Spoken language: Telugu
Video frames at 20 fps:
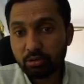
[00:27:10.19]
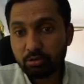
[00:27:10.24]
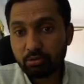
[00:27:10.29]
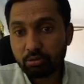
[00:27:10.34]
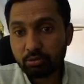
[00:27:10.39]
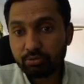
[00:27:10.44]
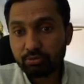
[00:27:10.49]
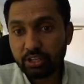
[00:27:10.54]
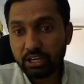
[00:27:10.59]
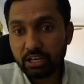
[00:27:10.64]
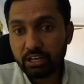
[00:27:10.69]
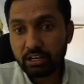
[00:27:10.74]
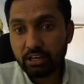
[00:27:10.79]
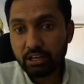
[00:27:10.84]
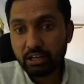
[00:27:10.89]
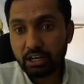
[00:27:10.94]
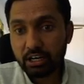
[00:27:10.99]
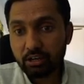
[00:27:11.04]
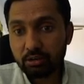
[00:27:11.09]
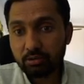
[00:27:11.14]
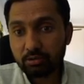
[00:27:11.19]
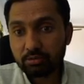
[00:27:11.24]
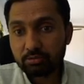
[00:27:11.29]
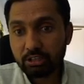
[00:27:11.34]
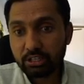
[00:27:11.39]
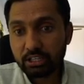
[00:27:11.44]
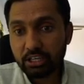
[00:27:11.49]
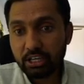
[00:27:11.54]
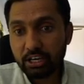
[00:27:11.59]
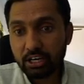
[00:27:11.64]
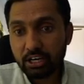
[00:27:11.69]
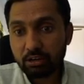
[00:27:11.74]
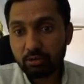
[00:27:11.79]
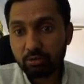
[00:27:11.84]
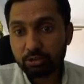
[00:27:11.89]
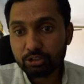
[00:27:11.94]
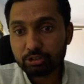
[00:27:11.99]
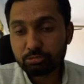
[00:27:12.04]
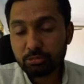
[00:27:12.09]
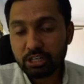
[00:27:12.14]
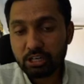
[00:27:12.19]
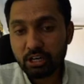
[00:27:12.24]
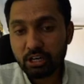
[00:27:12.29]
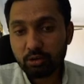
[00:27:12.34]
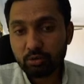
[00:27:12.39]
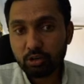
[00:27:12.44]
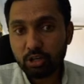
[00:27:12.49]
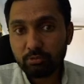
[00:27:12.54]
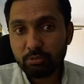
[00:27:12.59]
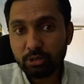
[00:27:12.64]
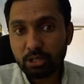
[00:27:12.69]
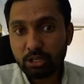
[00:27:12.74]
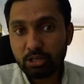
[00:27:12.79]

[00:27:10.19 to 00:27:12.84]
కృత్యాల రకాల వర్గీకరణ గురించి మాట్లాడుకున్నాం